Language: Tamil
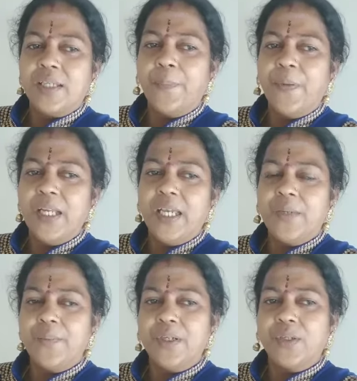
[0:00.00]
எப்போ
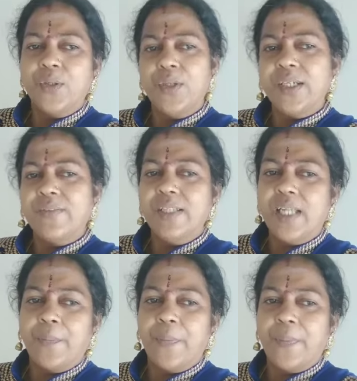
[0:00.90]
நேரம் இருக்குதோ நீங்கள்
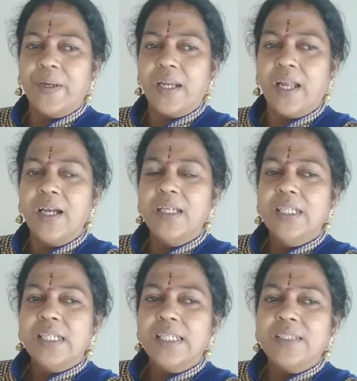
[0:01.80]
வந்து அப்போ பண்ணலாம்
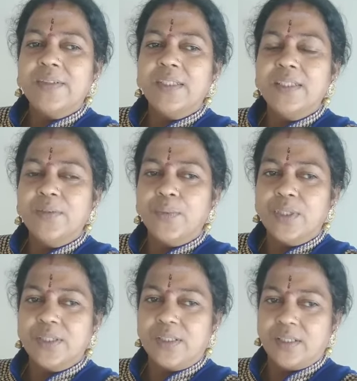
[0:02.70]
இது வந்து
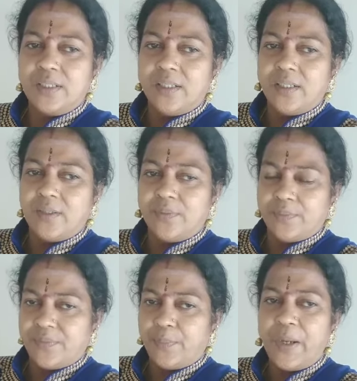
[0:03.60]
ஒரு
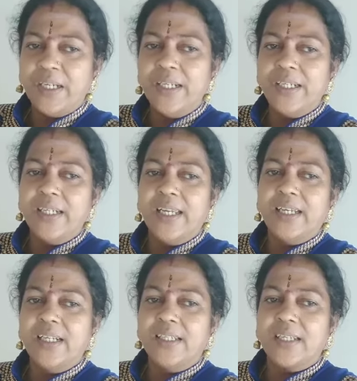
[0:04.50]
பன்னெண்டு
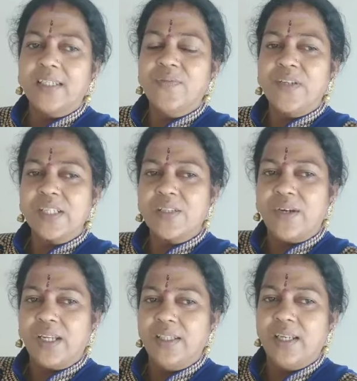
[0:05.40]
நிலைகள்ங்கிறது ஃபர்ஸ்ட்
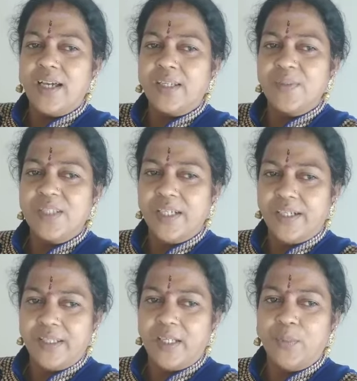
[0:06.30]
வலதில் ஆரம்பிச்சு
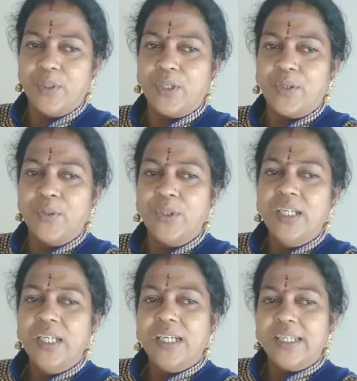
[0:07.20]
இடதுல முடிக்கணும்
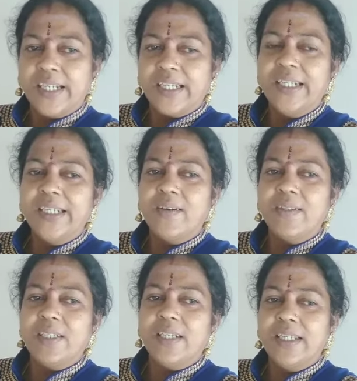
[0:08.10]

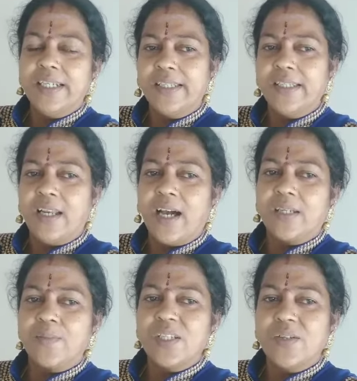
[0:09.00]
ரெண்டாவது நிலை இடதில்
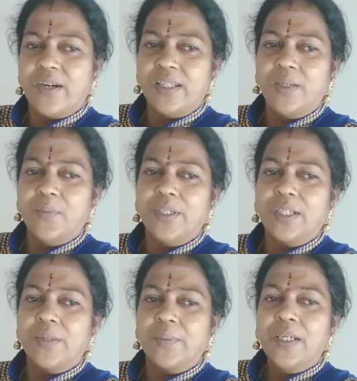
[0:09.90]
ஆரம்பிச்சு வலதில்
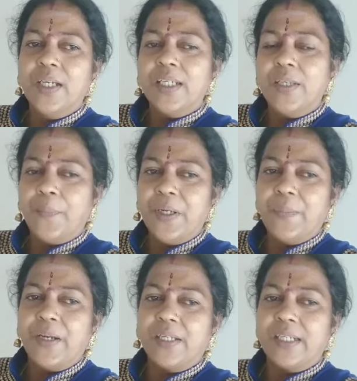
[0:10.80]
முடிக்கணும் இப்படி
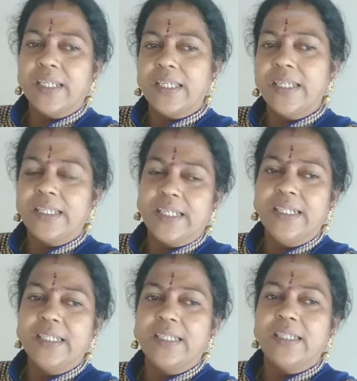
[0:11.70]

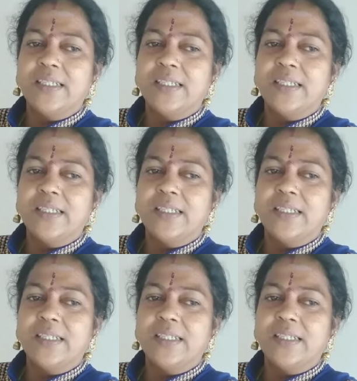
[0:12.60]
ரெண்டு